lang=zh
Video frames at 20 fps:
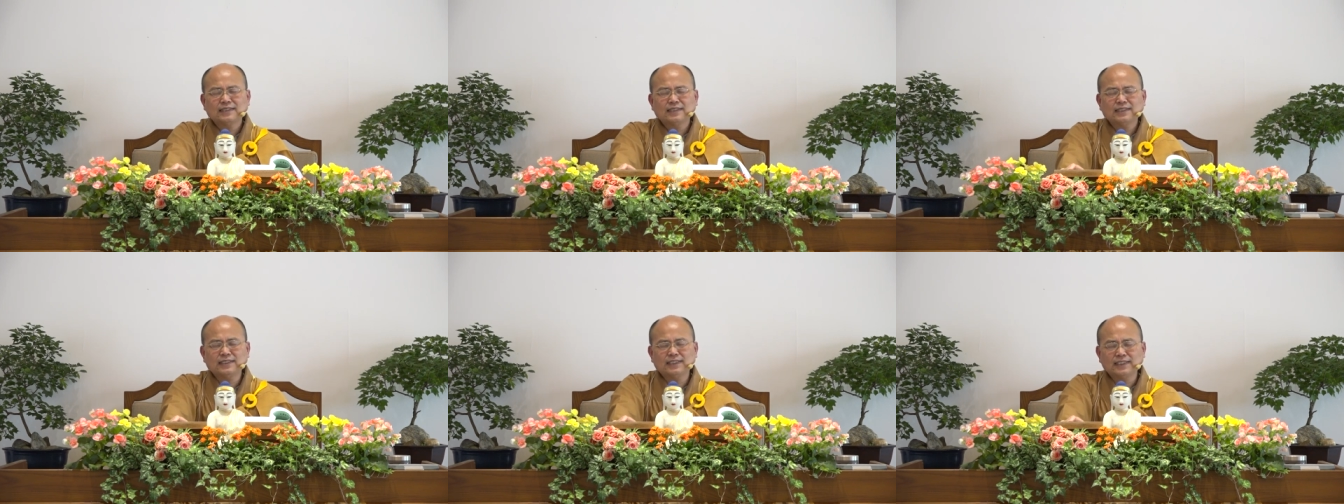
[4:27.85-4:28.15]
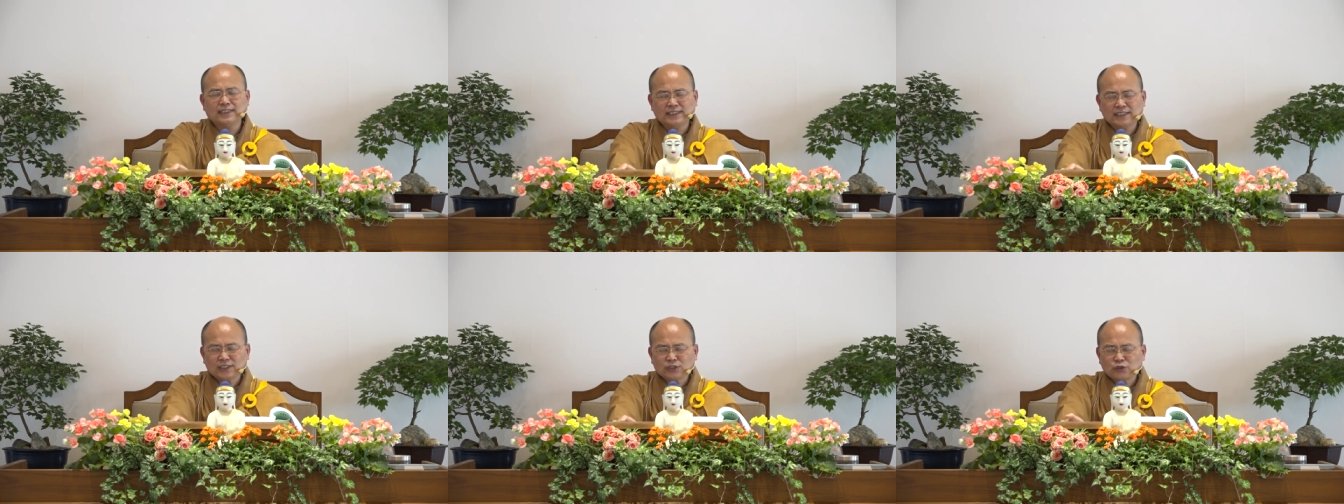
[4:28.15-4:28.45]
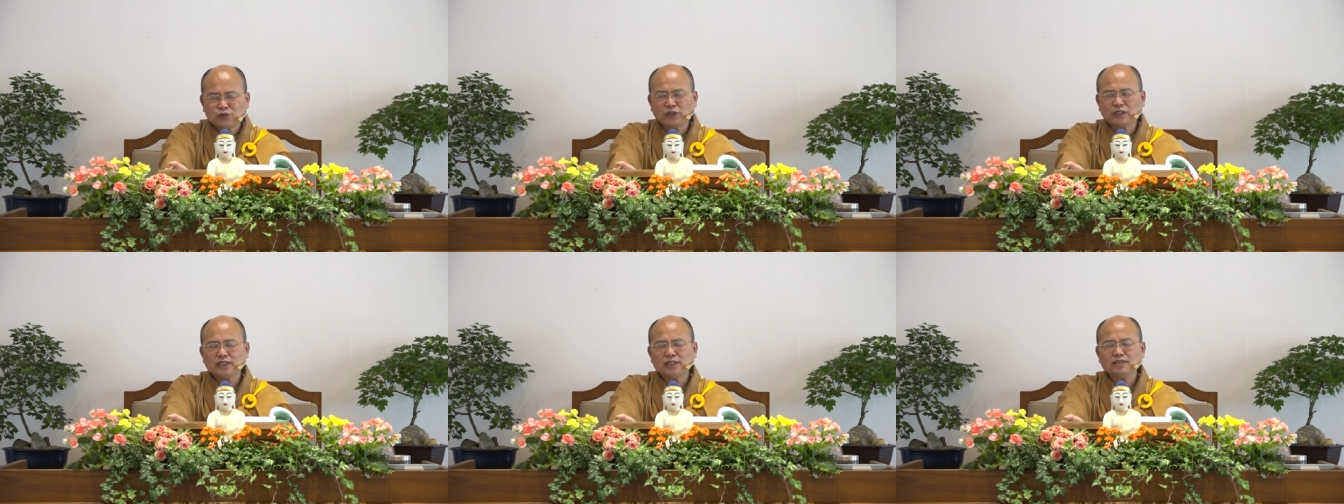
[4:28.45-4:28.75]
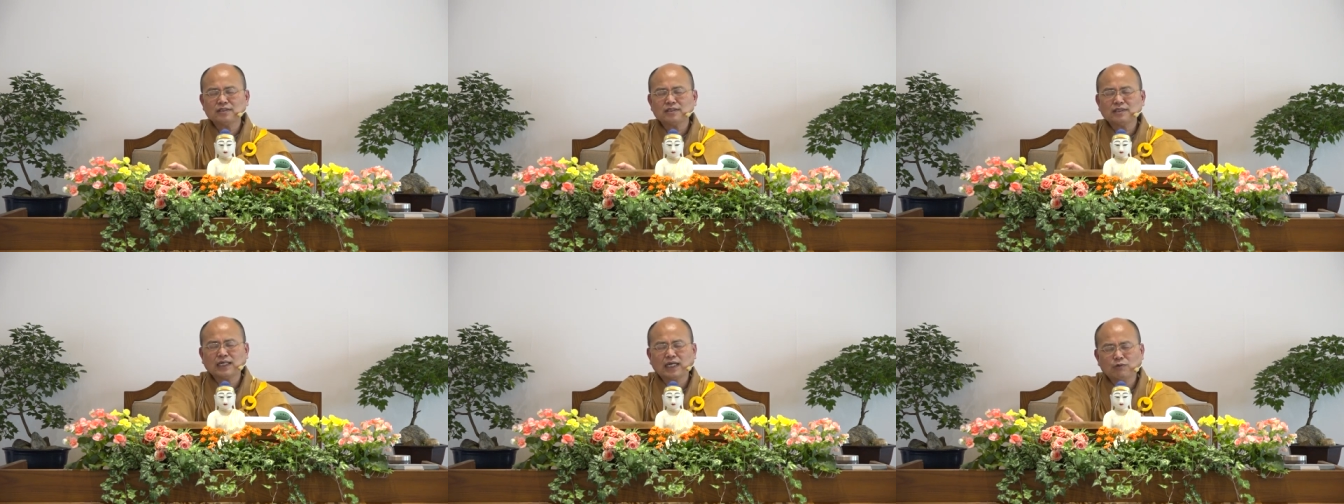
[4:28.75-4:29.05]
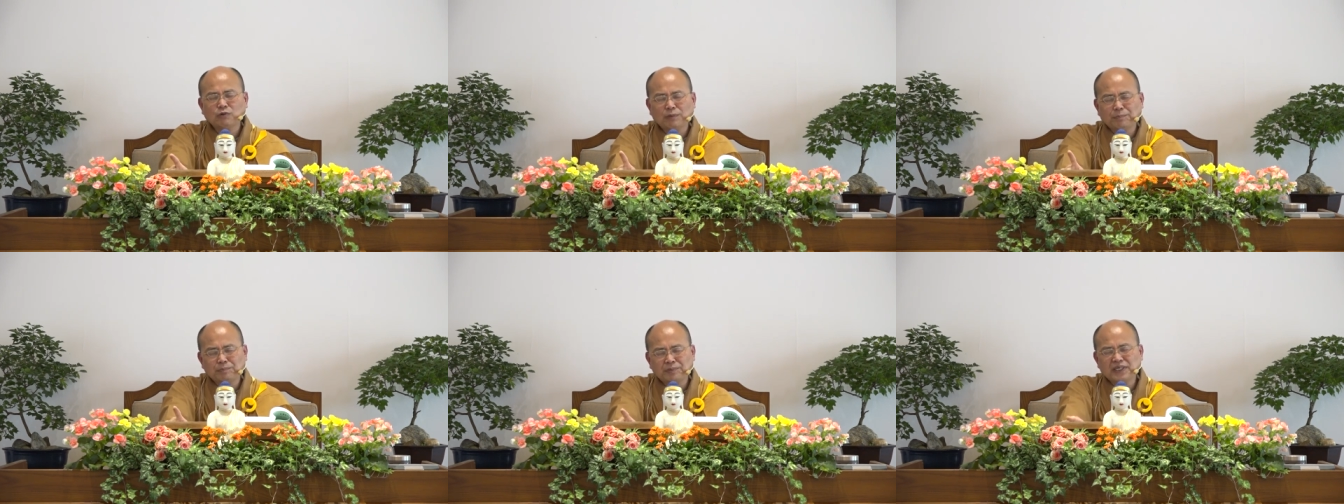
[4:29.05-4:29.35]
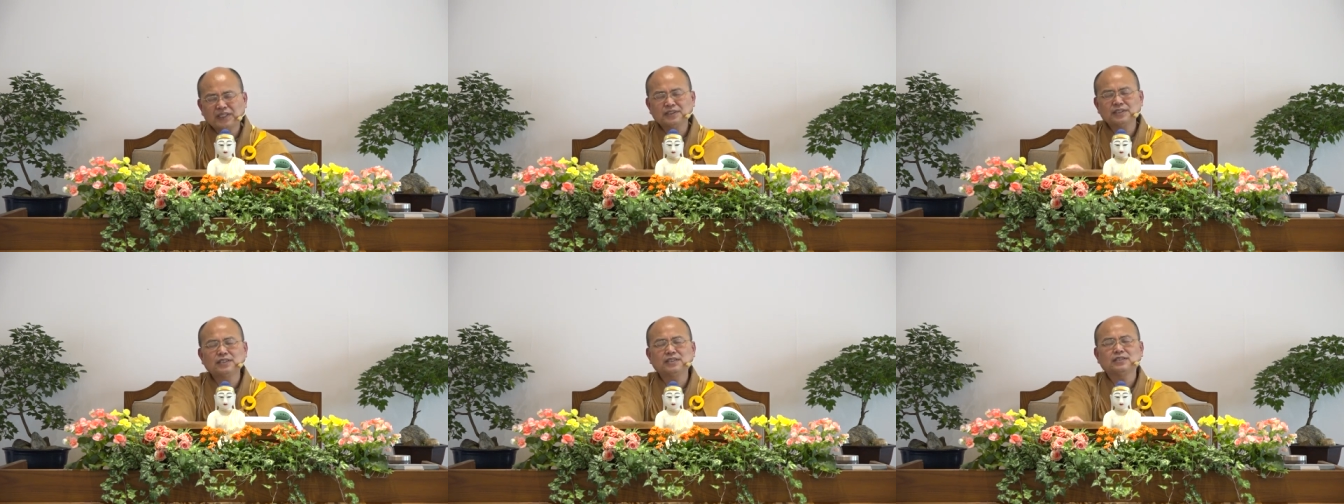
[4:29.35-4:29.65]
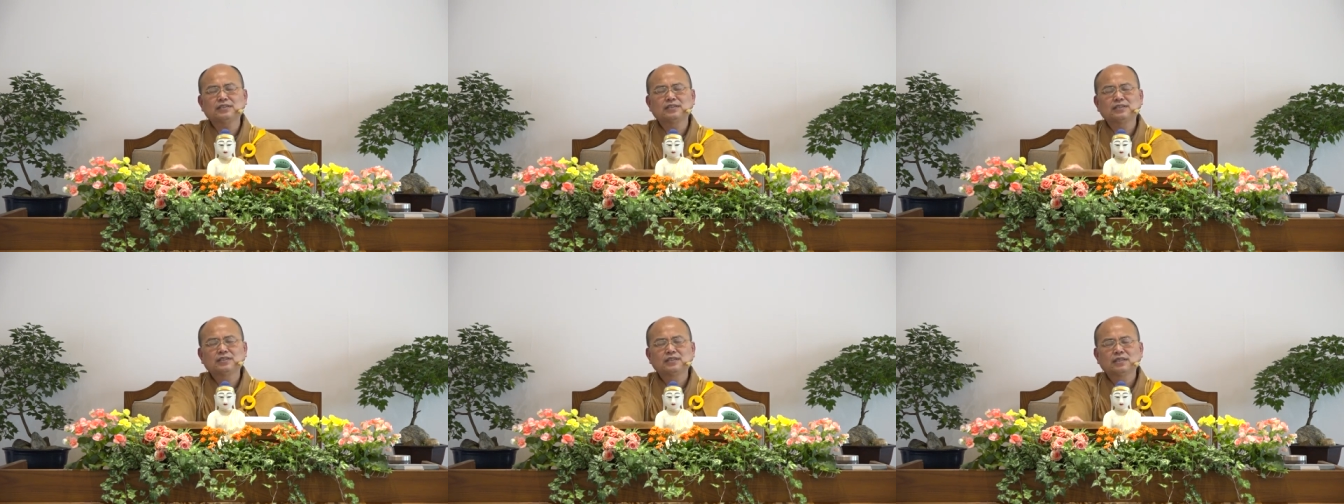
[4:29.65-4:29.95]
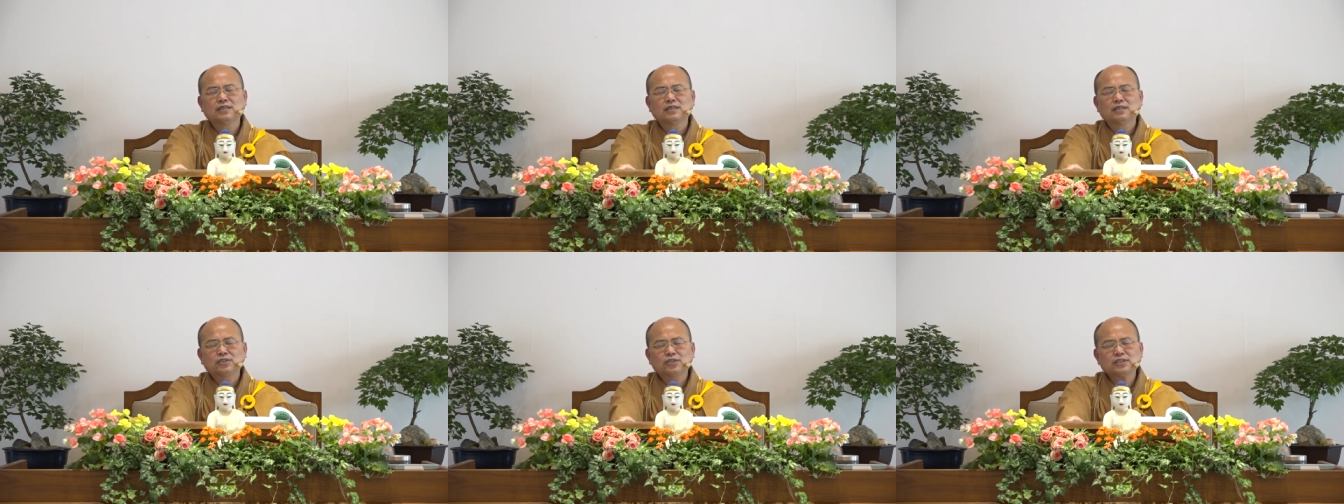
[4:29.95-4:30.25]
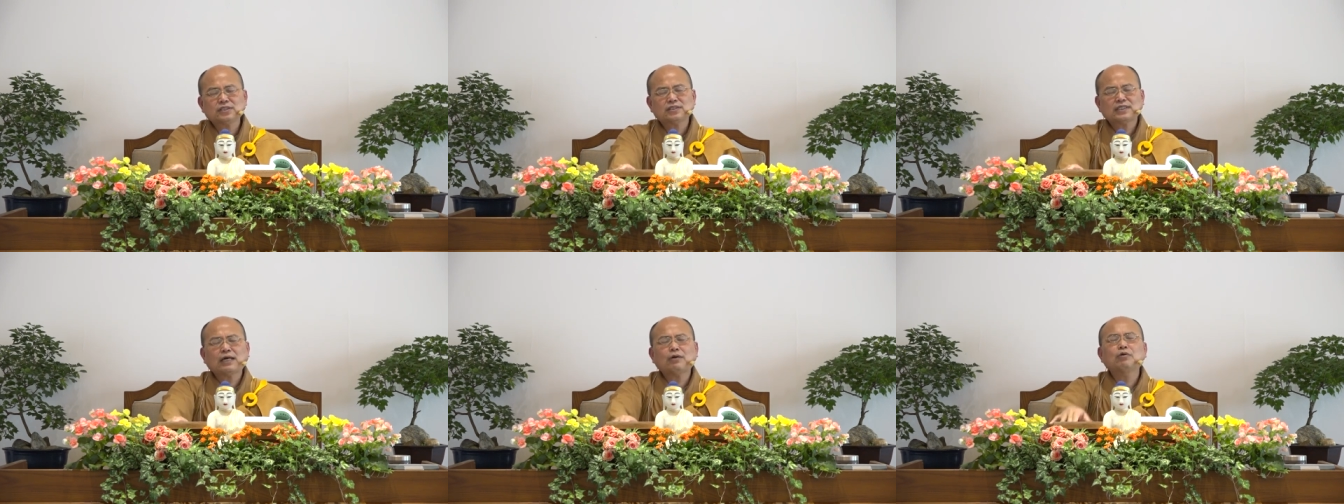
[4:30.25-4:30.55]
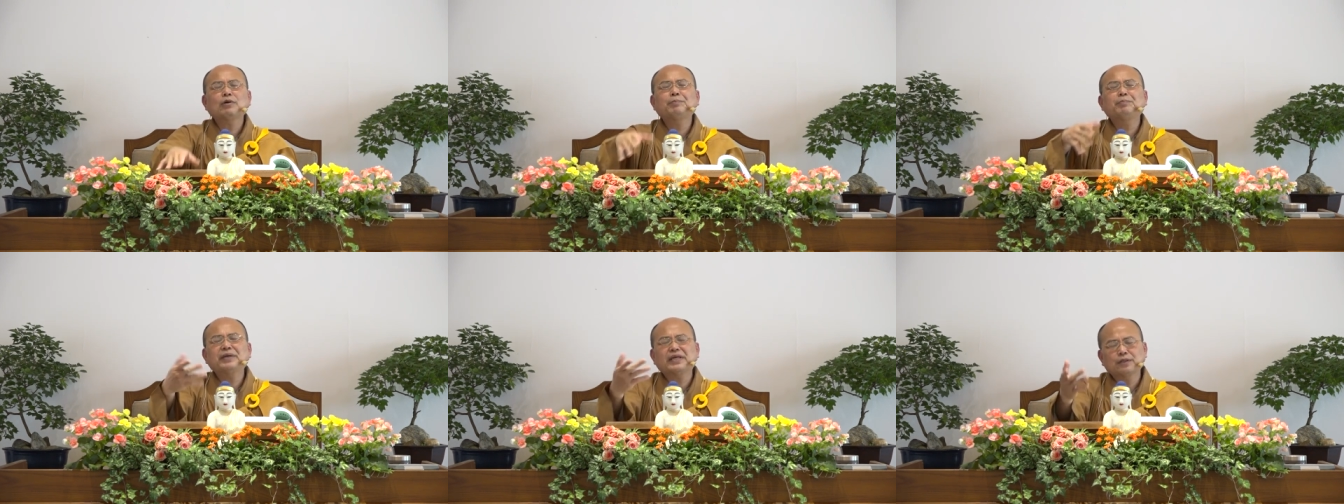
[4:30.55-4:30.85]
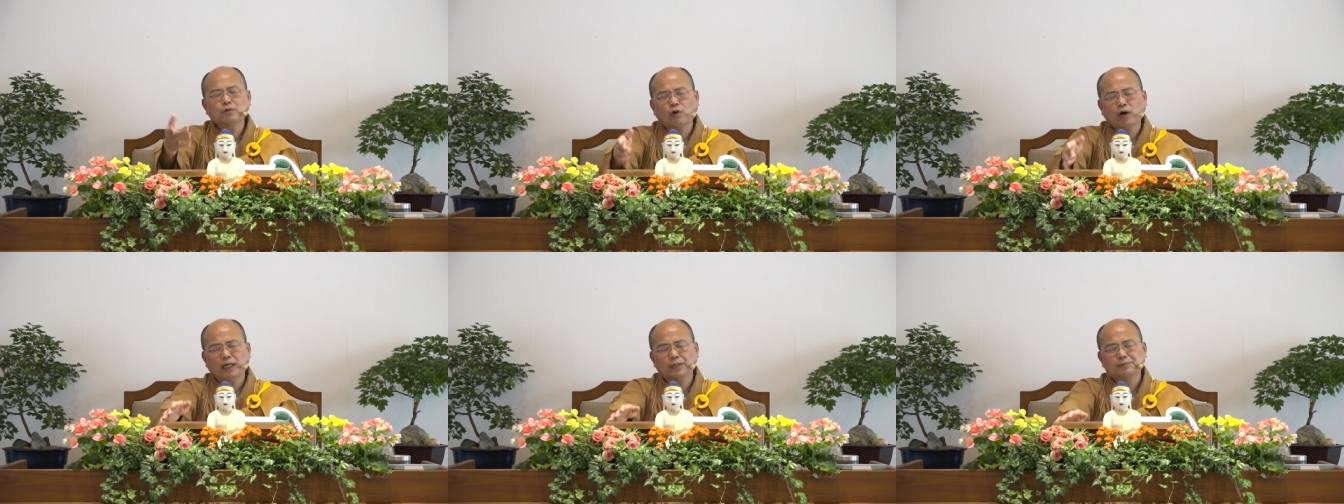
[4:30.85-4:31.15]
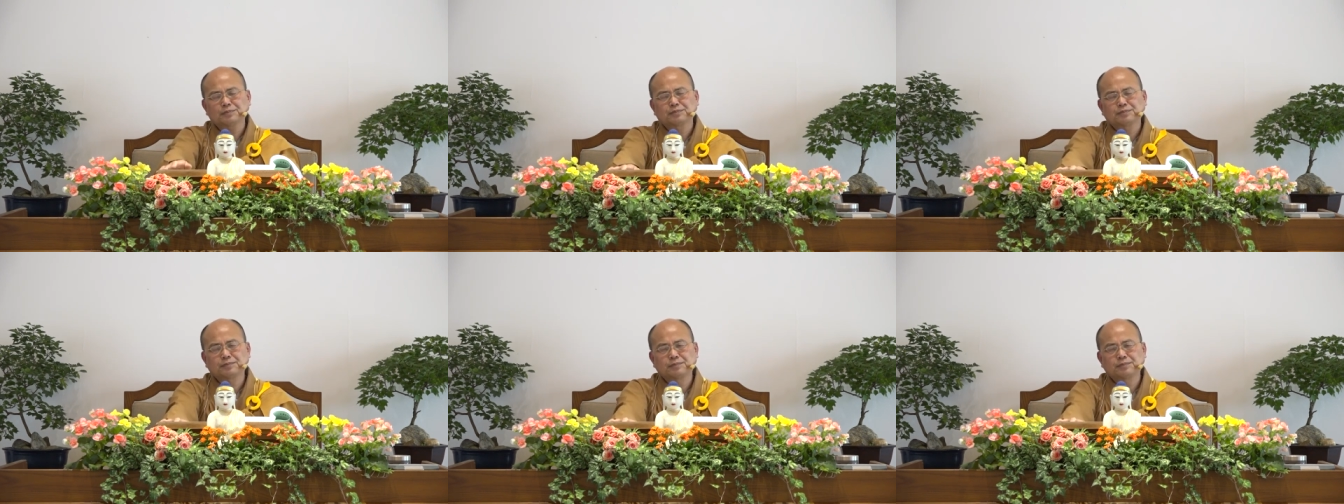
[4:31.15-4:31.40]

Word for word: 你已经确认它会变异，就是它会变化，